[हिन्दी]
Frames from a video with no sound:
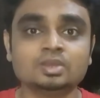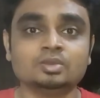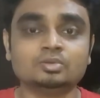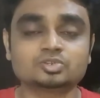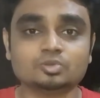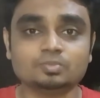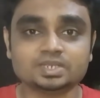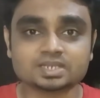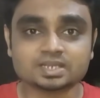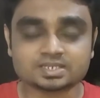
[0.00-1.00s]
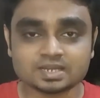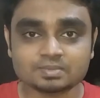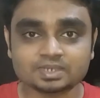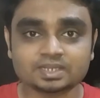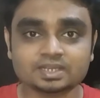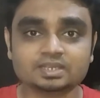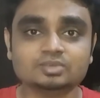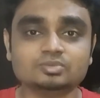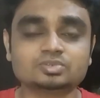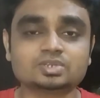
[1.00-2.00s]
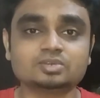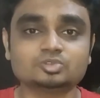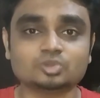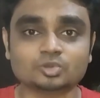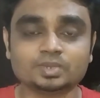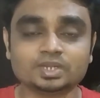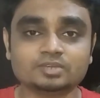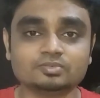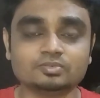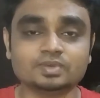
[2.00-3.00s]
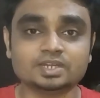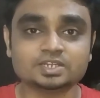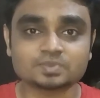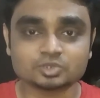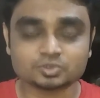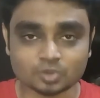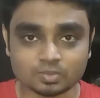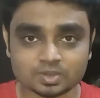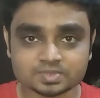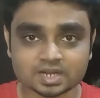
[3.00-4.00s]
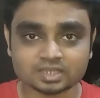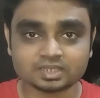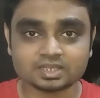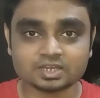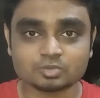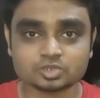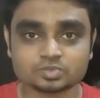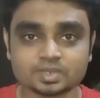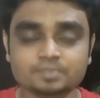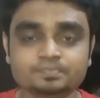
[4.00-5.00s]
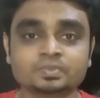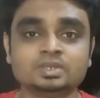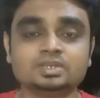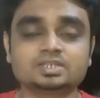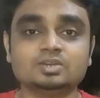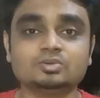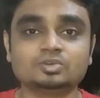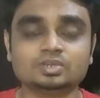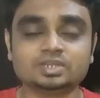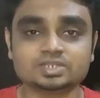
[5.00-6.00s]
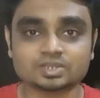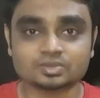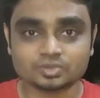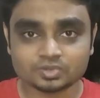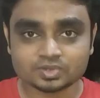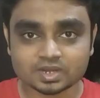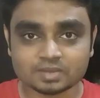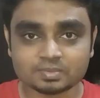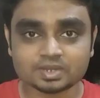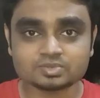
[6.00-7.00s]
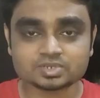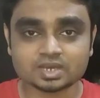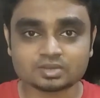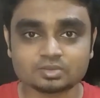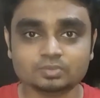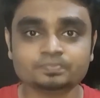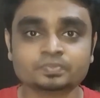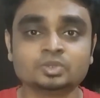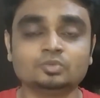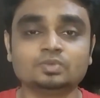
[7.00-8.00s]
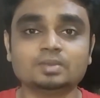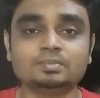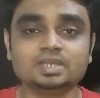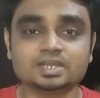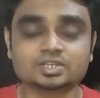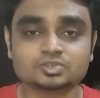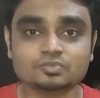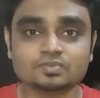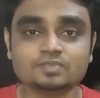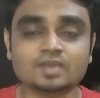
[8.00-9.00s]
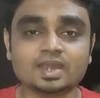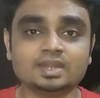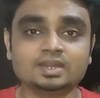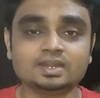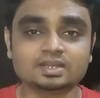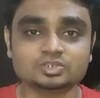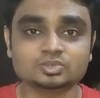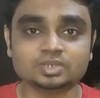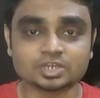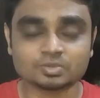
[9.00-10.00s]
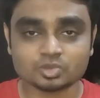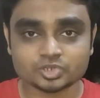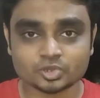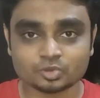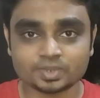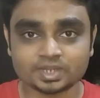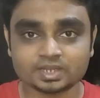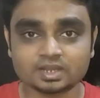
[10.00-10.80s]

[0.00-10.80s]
उसको बेचना इसलिए बंद किया कि उसके कुछ ऑटोमेटिक वेरिएंट्स में कुछ प्रॉब्लम्स रहा था गियर बॉक्स में इसके लिए उन्होंने डिसकंटिन्यू करना पड़ा उस कार को तो फिर अभी एक्स यू वी फाइव हंड्रेड का जो गेयर बॉक्स है ऑटोमेटिक का